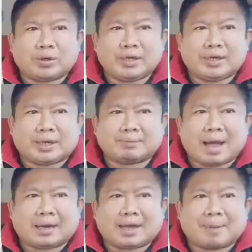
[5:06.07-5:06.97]
ลอินกัน
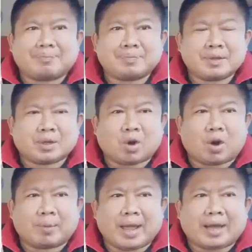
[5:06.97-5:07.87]
บ้างนะครับก็
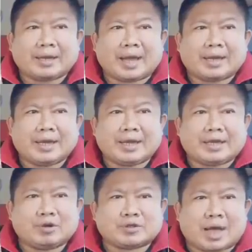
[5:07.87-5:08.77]
แพ้คะแนนอี
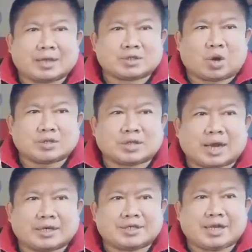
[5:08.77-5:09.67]
คิวสั่งสอส
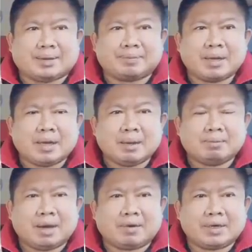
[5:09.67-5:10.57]
ละชีพ
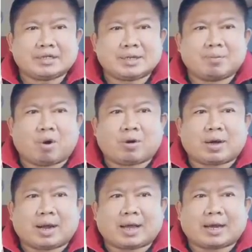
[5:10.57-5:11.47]
เมื่อวันที่ 16
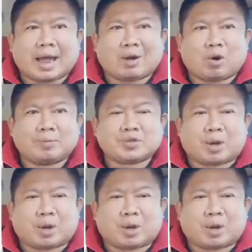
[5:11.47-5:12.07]
กรกฎาคม